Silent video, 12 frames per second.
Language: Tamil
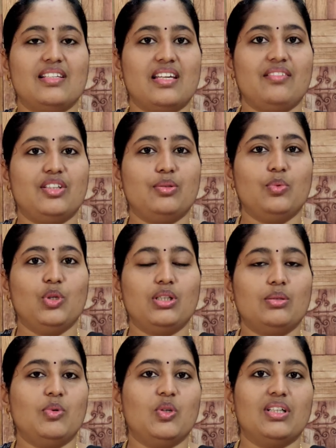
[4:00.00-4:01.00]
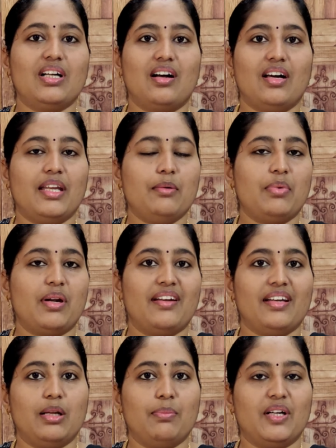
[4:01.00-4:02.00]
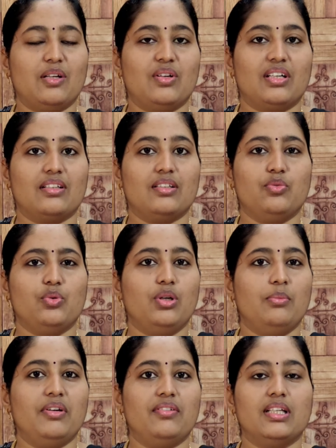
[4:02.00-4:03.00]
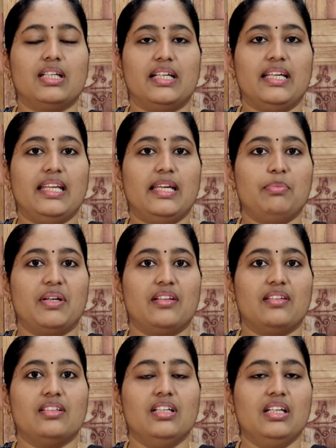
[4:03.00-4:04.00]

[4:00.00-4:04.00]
டிசைன் வந்து முழுக்க முழுக்க ஆரி எம்ப்ராய்டரியில் பண்ண ஒர்க்கு ஃபுல்லுமே வந்து கையிலேயே பண்ணது